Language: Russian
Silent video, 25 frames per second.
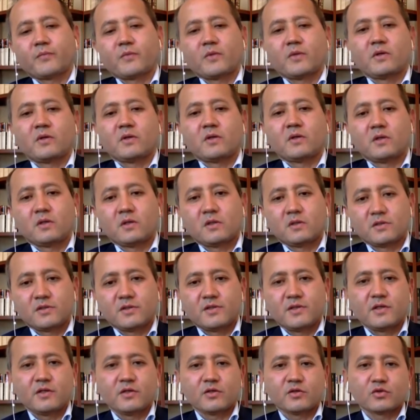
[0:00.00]
а,
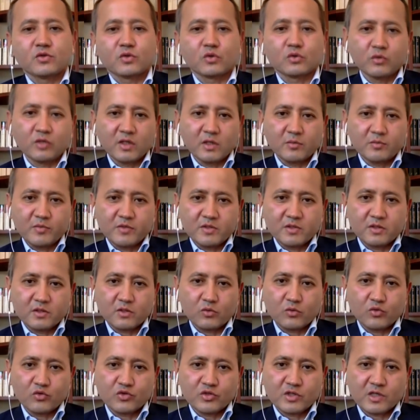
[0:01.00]
сильных структур
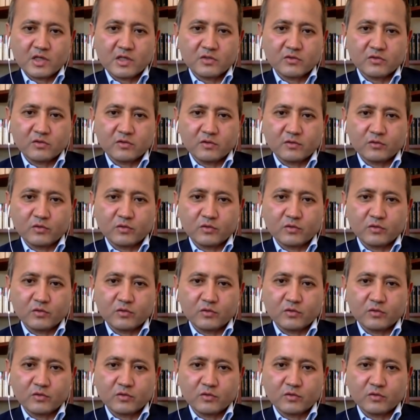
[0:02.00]
лоббистских участвовало,